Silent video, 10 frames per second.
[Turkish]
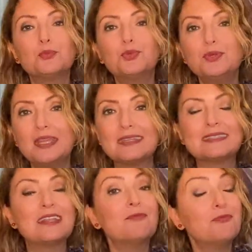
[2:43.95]
Bunun yanı
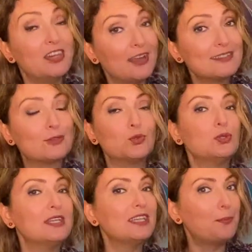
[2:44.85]
sıra finans
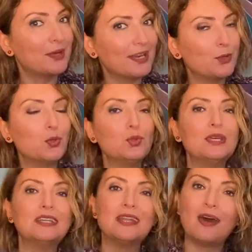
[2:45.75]
konularına, para
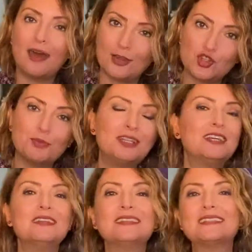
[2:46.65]
konularına,
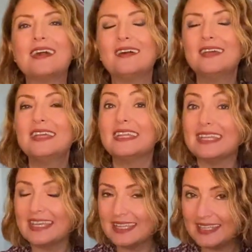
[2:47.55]
harcamalarınıza
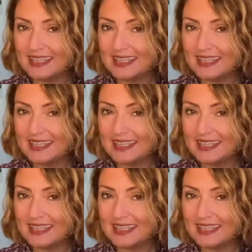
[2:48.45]
e,